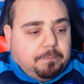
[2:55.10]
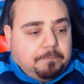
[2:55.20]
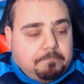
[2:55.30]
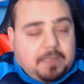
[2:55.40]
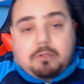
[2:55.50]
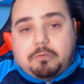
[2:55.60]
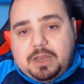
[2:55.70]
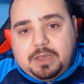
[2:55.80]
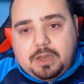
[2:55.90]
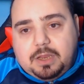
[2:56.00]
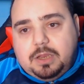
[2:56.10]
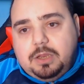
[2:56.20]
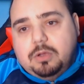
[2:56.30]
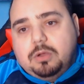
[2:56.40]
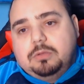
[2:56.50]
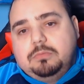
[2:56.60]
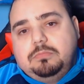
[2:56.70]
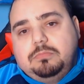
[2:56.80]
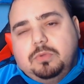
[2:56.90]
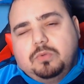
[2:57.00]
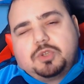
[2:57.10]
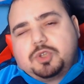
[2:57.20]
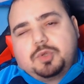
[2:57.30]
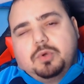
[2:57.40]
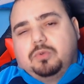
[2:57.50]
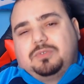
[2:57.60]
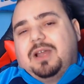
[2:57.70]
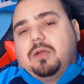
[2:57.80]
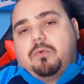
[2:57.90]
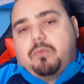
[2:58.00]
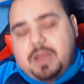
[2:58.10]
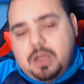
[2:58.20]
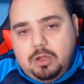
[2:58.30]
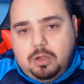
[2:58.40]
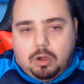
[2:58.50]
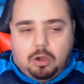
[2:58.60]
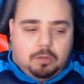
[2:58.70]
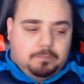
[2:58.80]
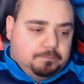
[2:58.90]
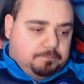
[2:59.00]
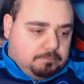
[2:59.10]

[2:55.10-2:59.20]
E quindi io non sono tranquillo mh,